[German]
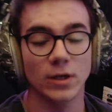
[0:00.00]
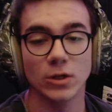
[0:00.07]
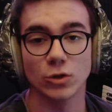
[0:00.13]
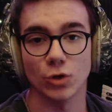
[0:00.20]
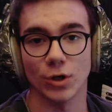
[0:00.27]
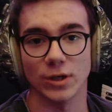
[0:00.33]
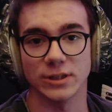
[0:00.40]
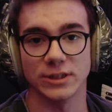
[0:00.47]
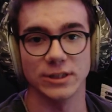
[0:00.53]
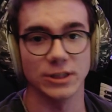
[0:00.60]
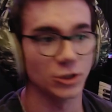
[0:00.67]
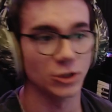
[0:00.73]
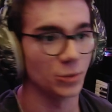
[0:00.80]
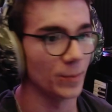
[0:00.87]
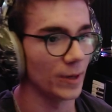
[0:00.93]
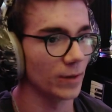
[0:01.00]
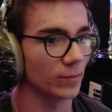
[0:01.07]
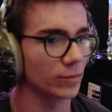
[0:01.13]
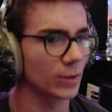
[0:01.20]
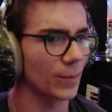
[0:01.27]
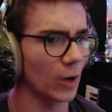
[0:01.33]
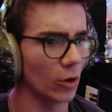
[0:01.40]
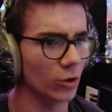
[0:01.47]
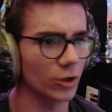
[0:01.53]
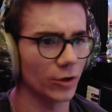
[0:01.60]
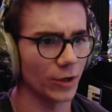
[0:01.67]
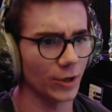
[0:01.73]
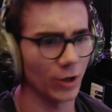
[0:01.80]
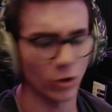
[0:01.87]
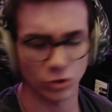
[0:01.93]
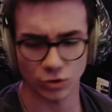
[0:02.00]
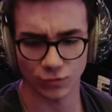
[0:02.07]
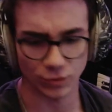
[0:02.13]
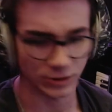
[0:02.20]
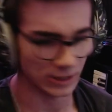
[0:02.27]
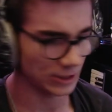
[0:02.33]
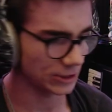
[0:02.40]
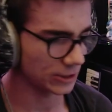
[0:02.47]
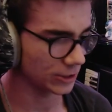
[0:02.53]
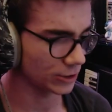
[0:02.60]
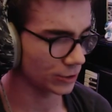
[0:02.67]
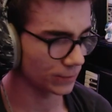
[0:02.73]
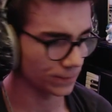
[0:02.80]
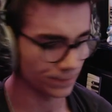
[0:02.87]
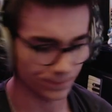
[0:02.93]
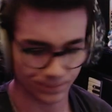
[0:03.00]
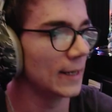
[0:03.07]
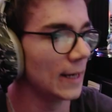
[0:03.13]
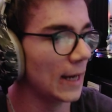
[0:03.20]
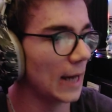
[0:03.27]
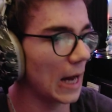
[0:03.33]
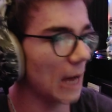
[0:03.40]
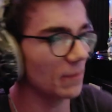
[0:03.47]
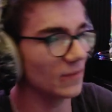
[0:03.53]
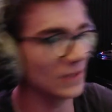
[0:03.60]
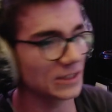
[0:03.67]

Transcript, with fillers: Teurer sind die nicht mehr. Gebraucht gehören die auch schon für 60. Aber was ich